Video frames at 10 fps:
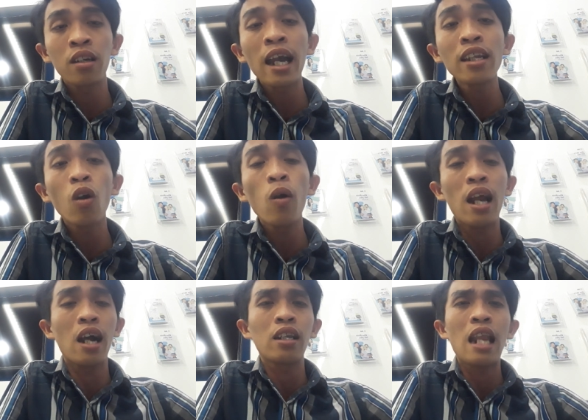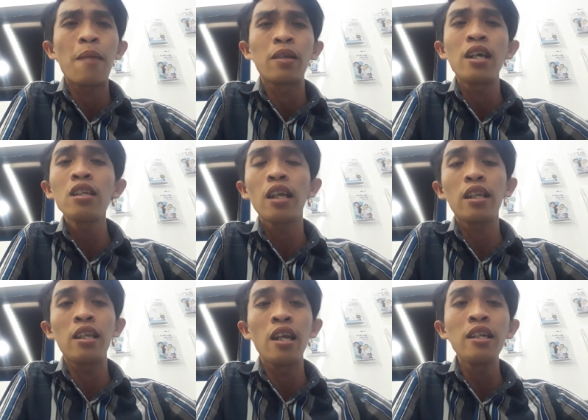cái tôi là làm những
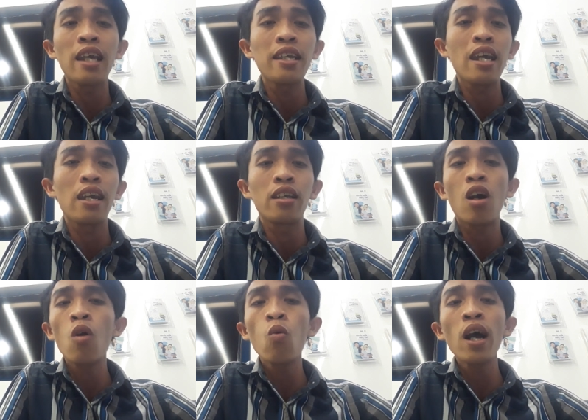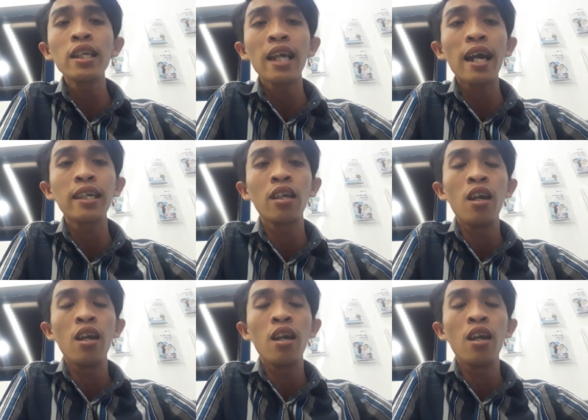những chuyện gì nó quá say